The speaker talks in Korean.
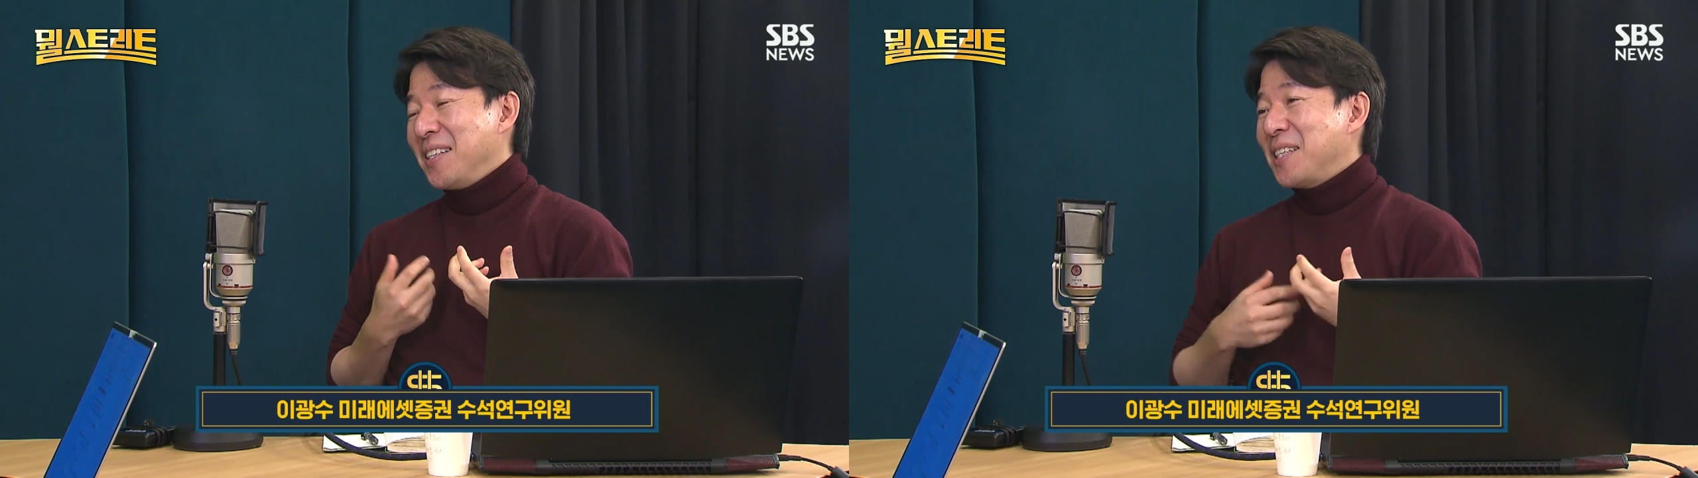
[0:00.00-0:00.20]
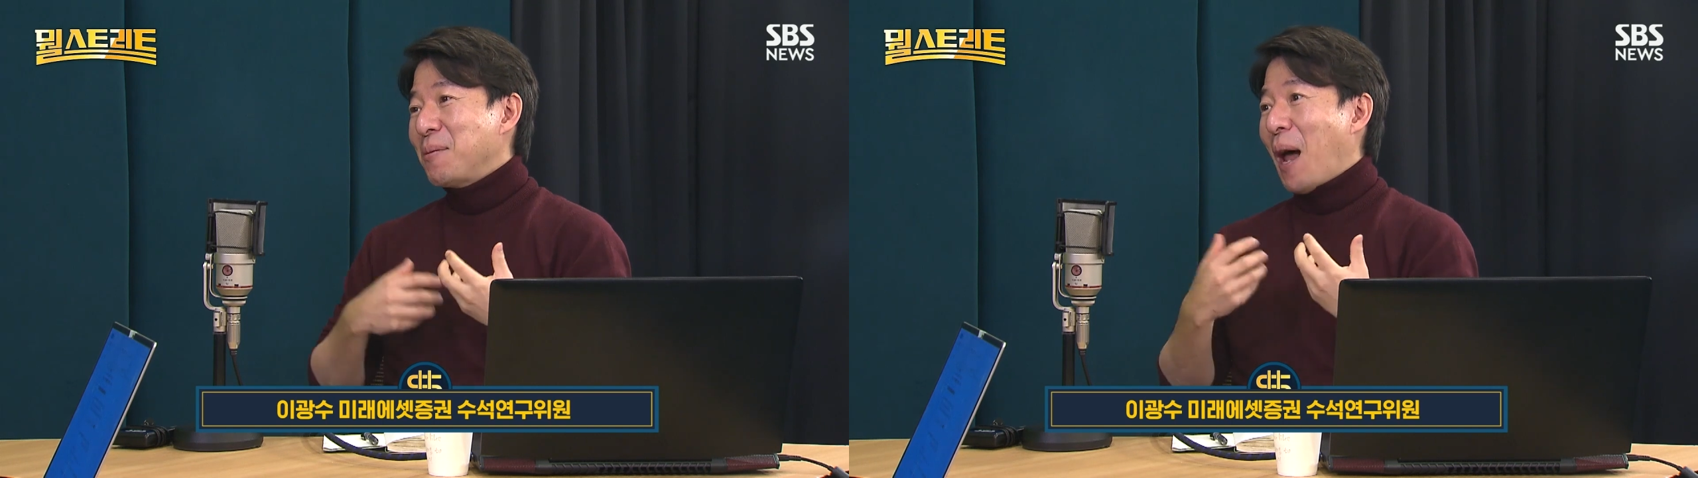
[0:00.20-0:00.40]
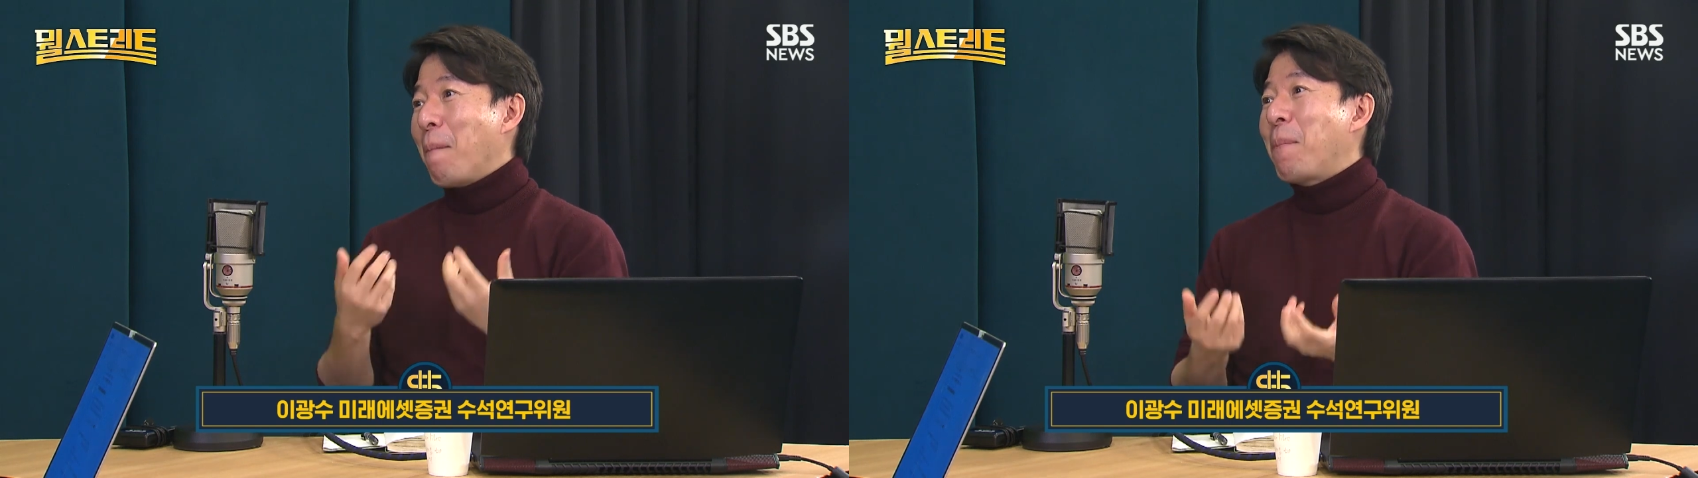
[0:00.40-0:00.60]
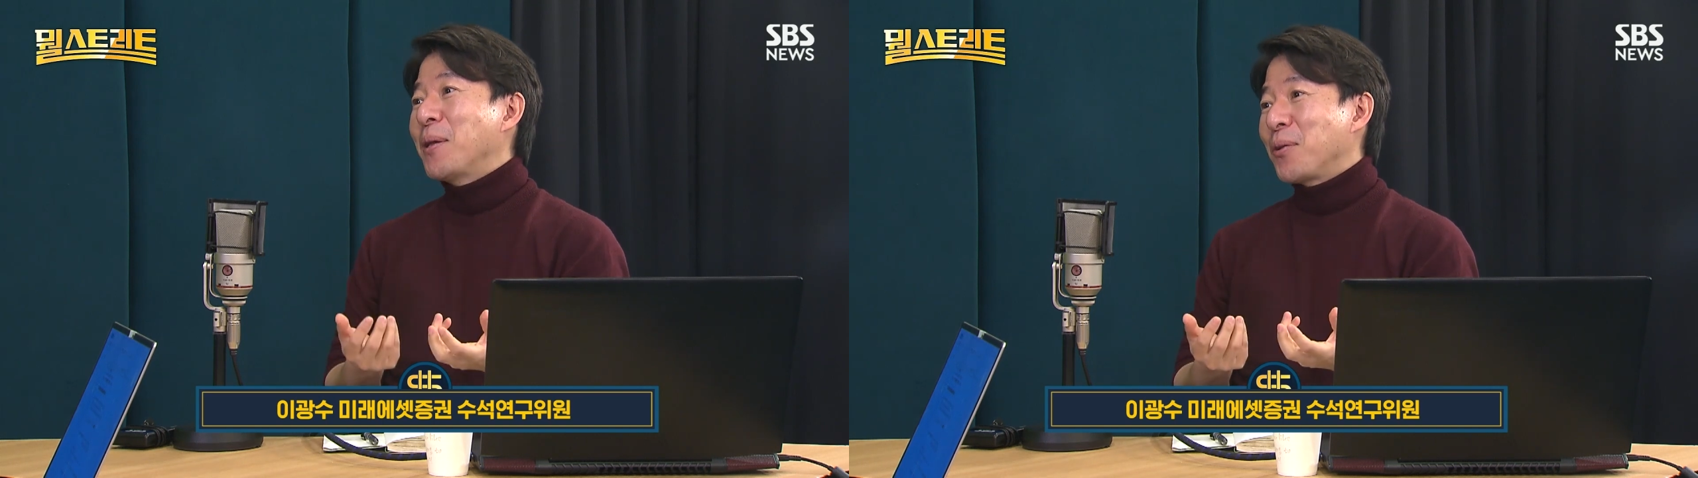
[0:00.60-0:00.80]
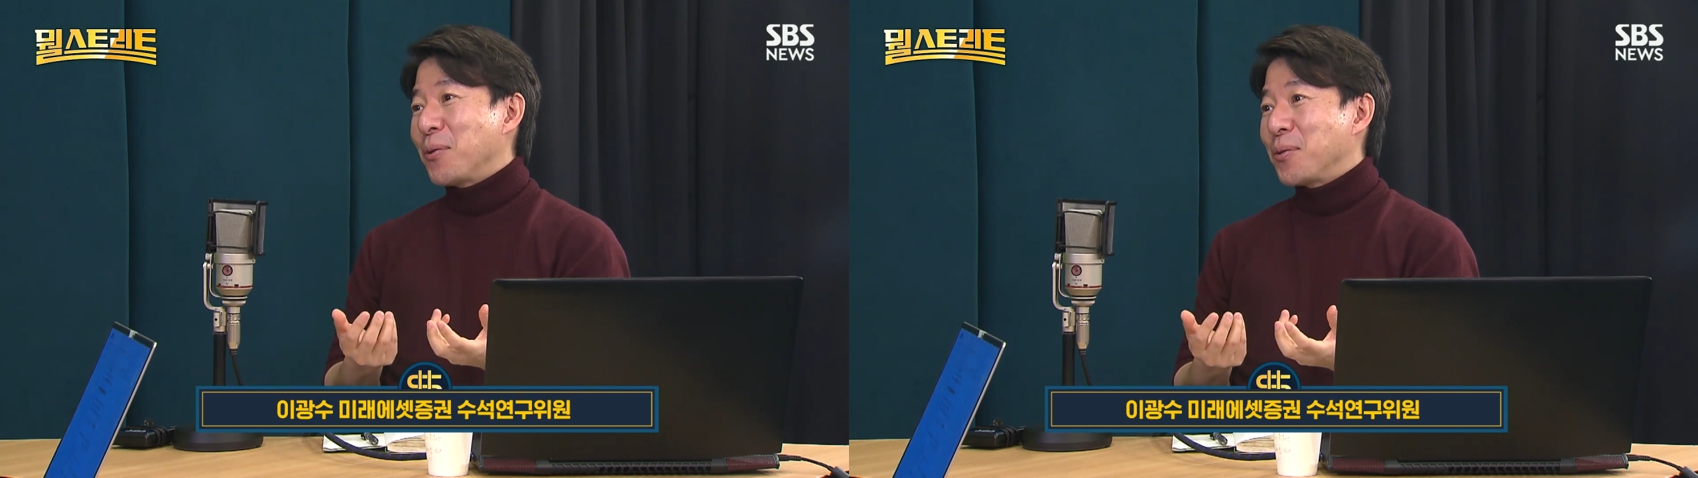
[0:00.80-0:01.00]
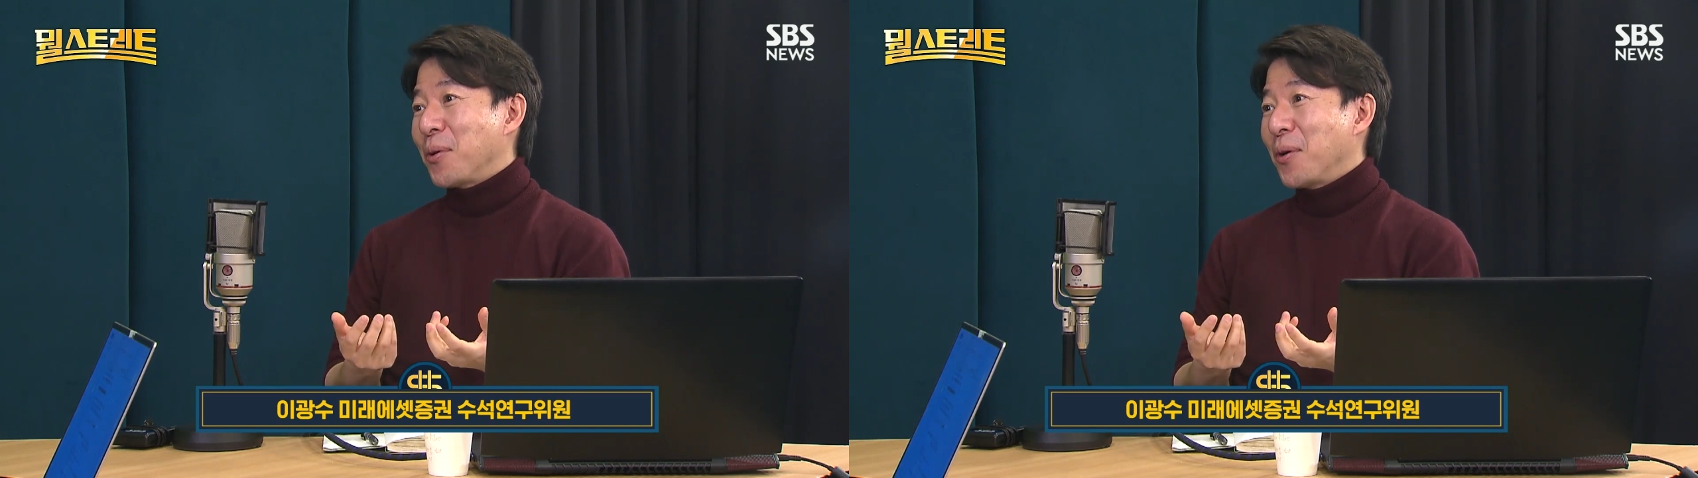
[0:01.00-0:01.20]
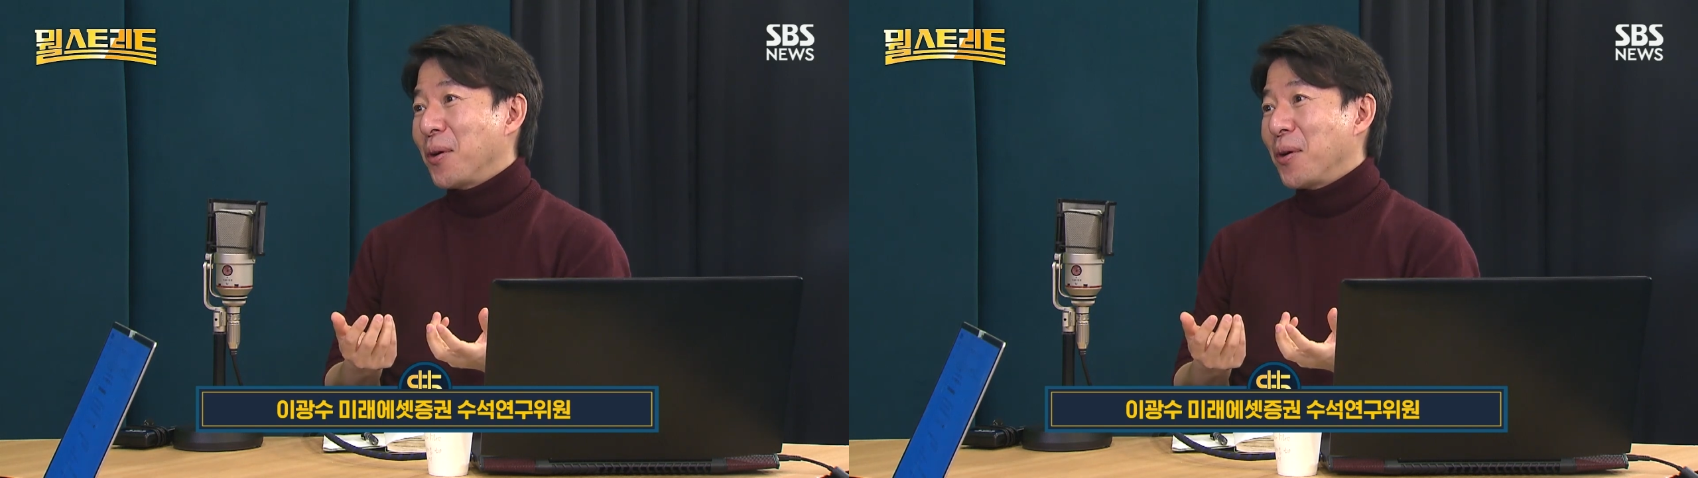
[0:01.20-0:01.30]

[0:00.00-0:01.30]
집을 안 판 거죠.